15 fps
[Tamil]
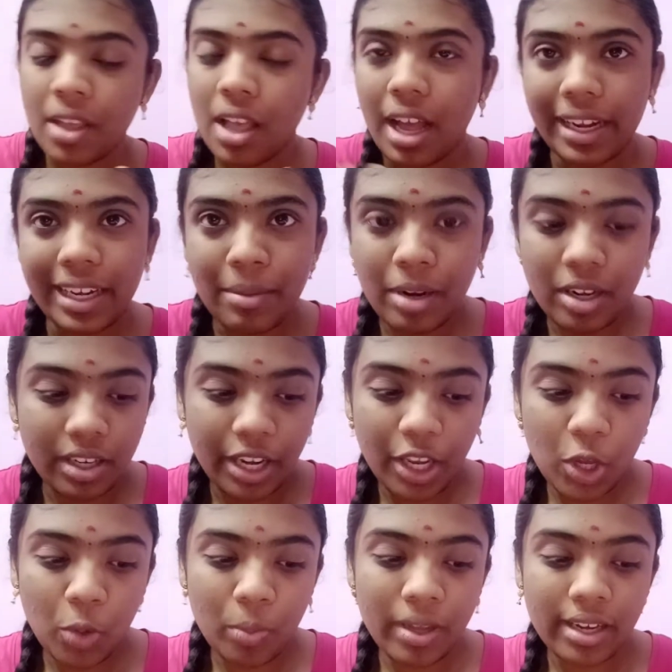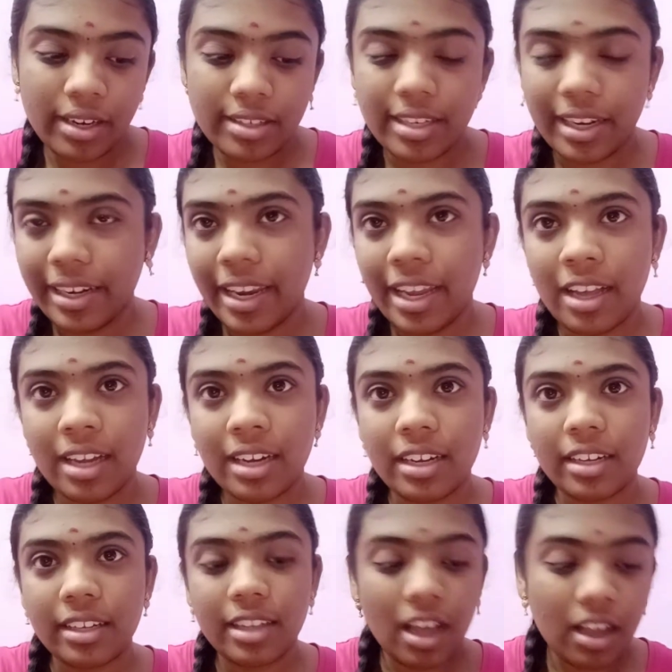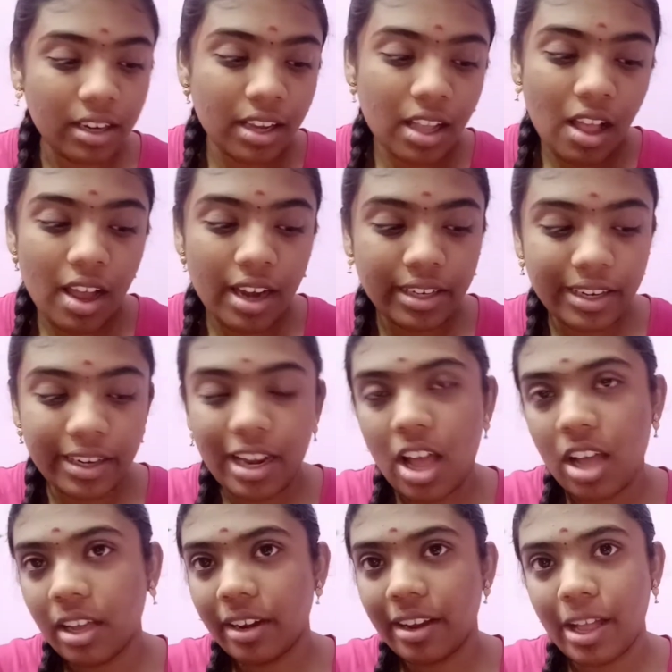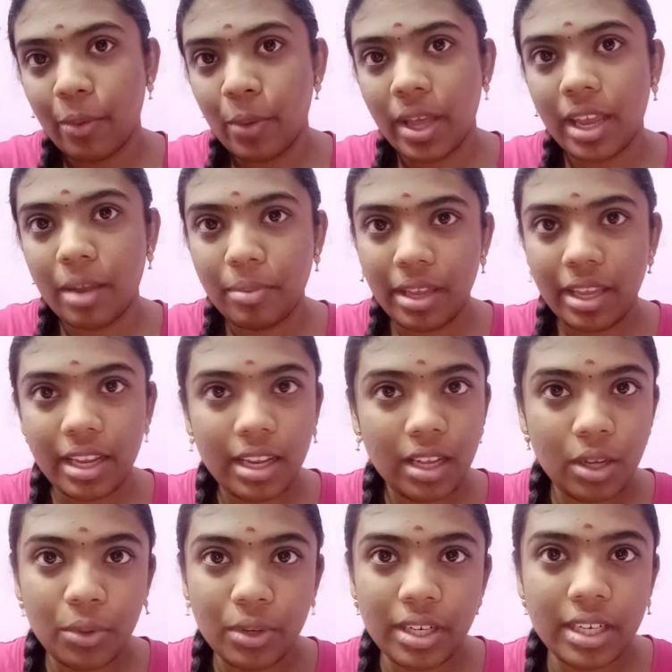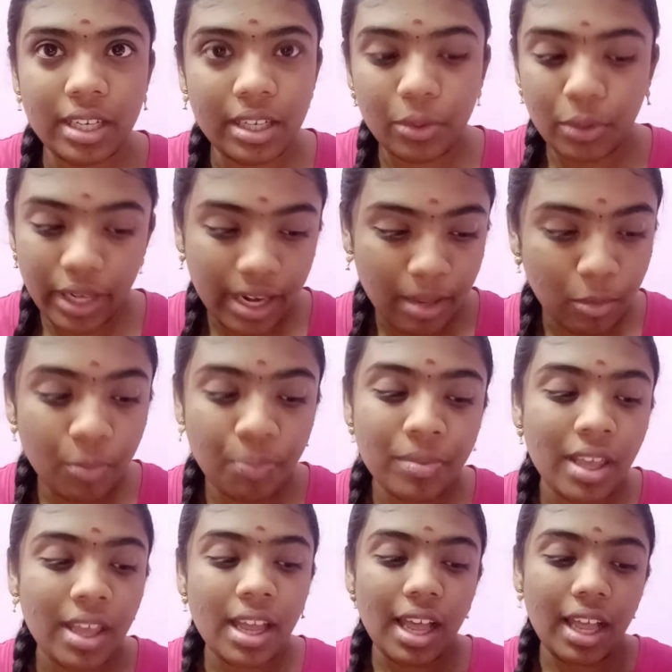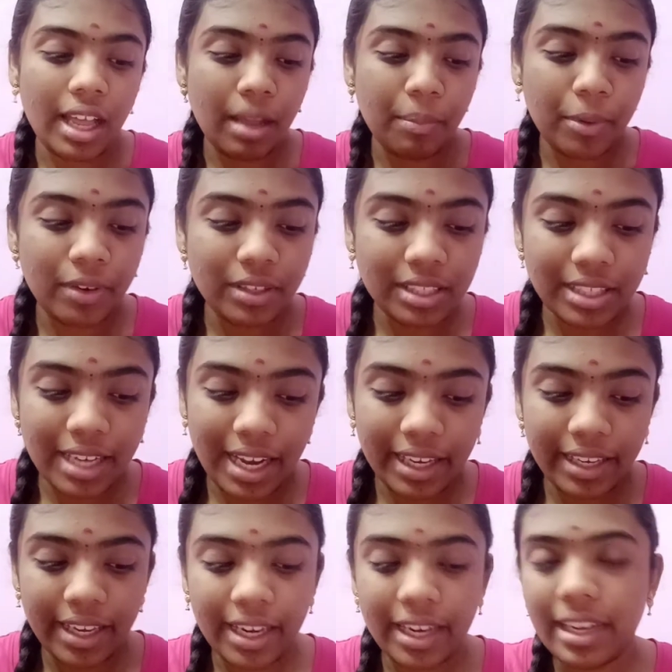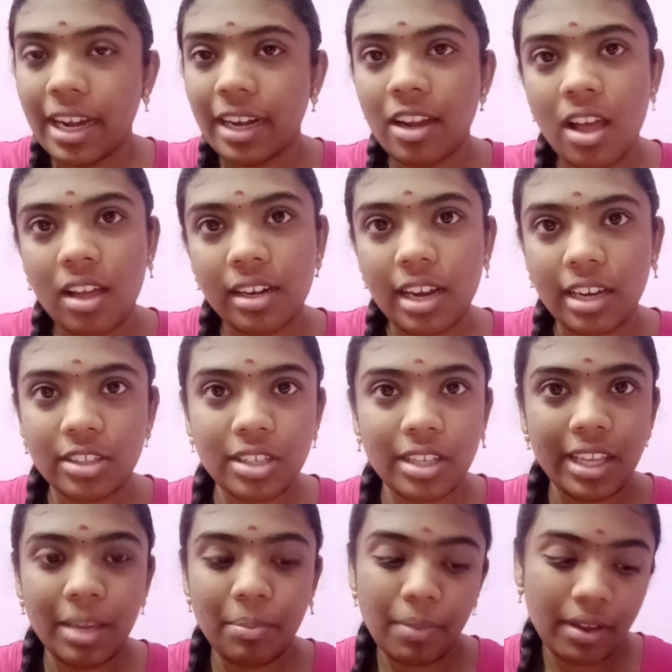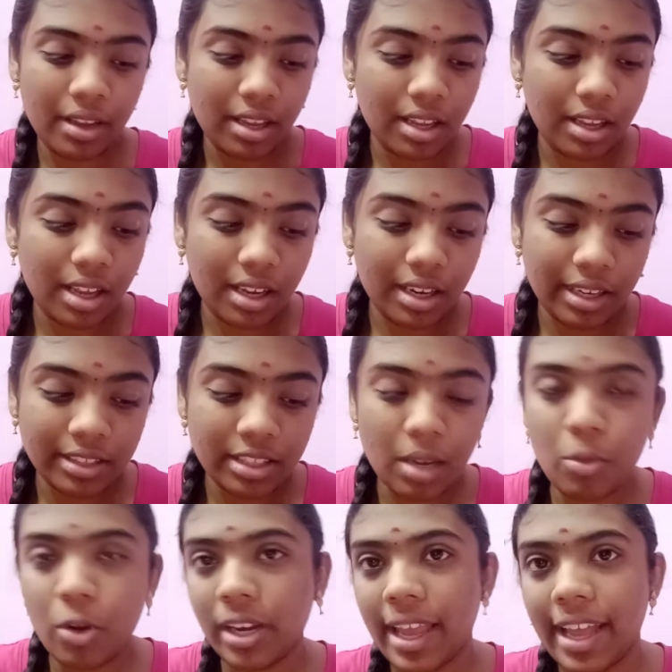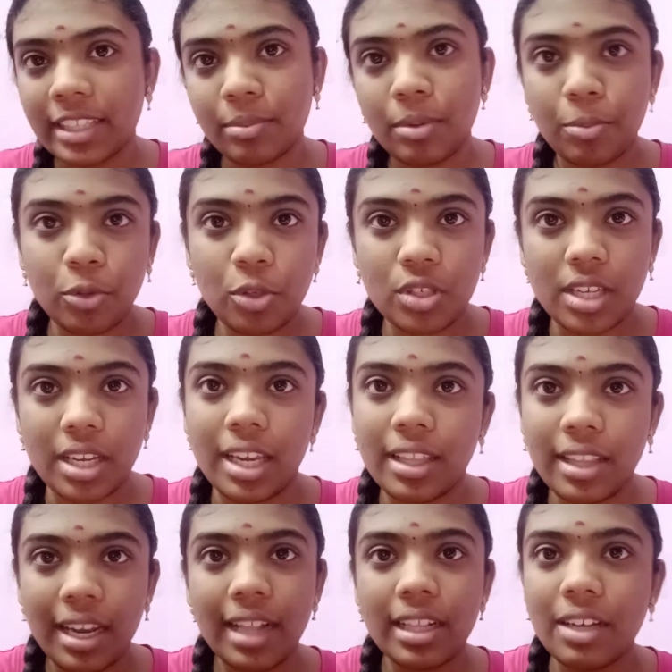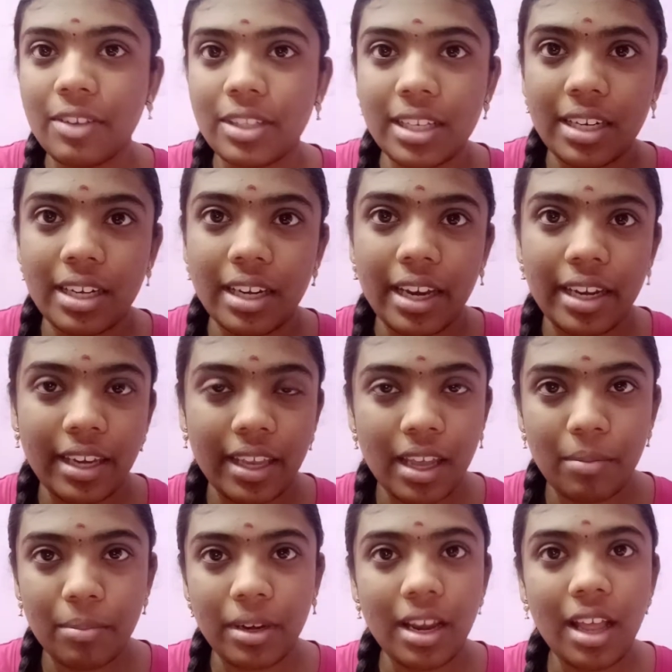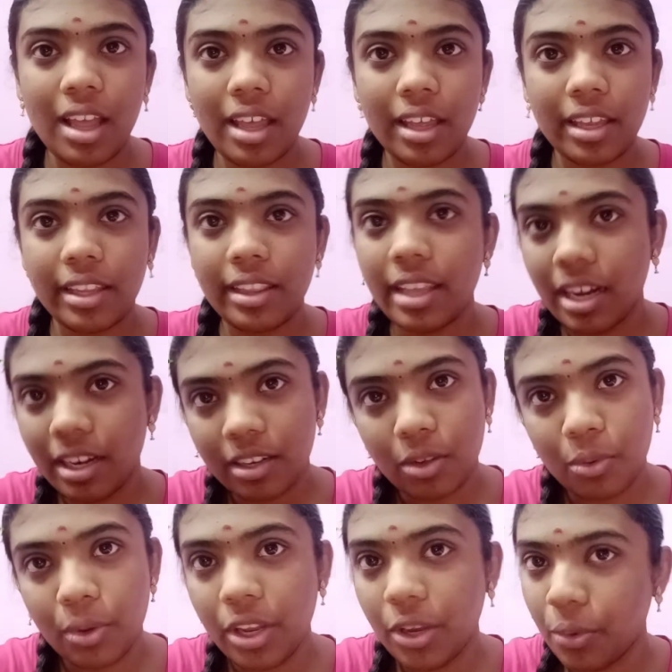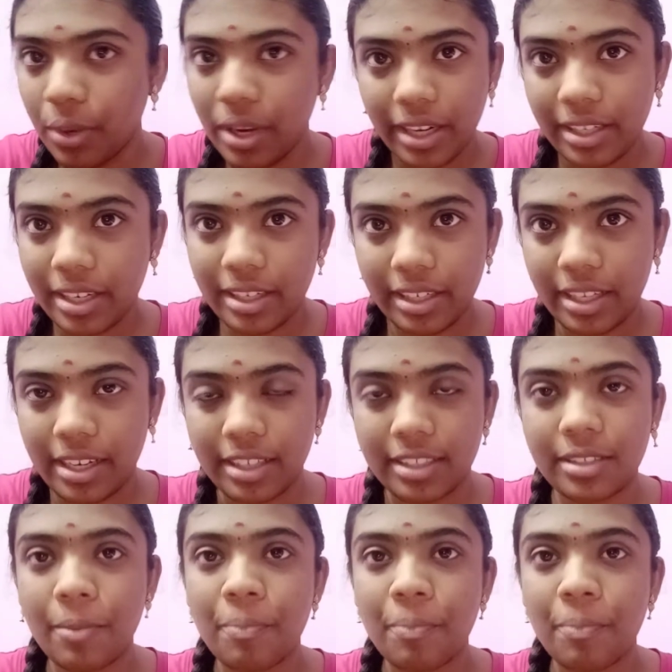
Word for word: அண்டமான் நிக்கோபர் சண்டிகார் தார்கா அண்ட் நாகர் ஹவாய் அப்படிங்கிற ஒரு ஒரு இடமும் அப்புறம் வந்து டெல்லி லடாக் லக்ஷதீப் ஜம்மு அண்ட் காஷ்மீர் புதுச்சேரி இதெல்லாம் தான் வந்து என்னென்னு கேட்டிங்க அப்படின்னா இந்தியாவில் இருக்கக்கூடிய யூனியன் டெரிட்டரிஸ்